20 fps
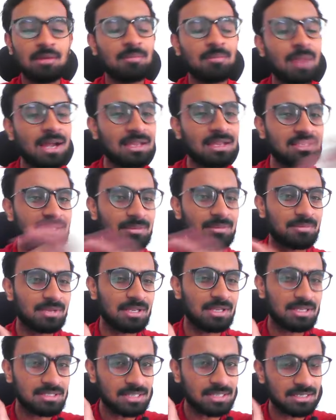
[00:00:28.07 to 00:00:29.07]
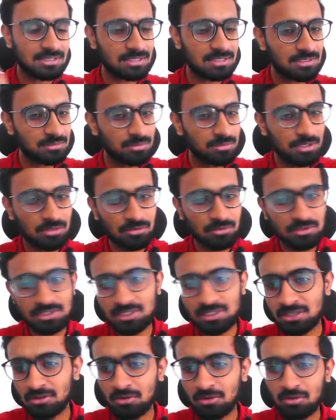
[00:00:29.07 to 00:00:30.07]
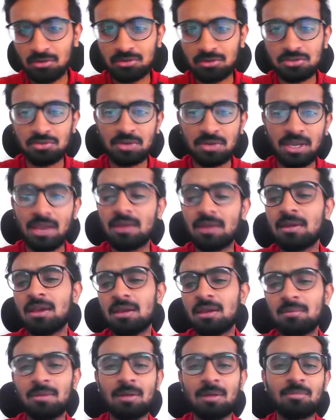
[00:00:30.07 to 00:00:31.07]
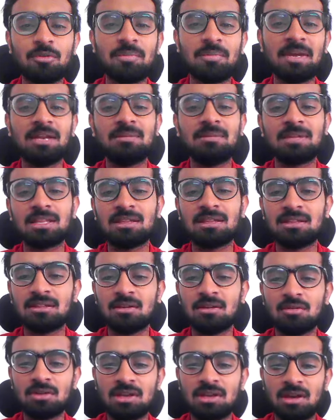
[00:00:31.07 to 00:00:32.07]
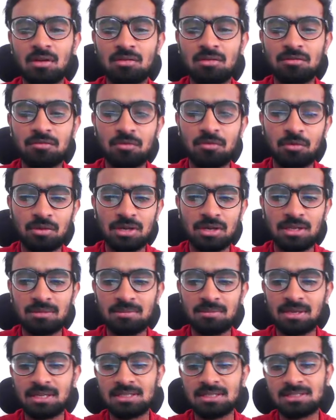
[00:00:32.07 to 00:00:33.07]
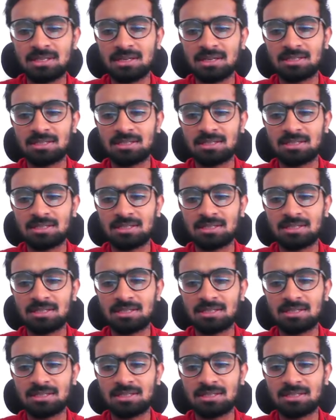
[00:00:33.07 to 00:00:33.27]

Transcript: बाकी सबके लिए चांसेस बिल्कुल जीरो हो चुके हैं मैं पहले बता देता हूँ कि राउंड फोर्टीन में किसका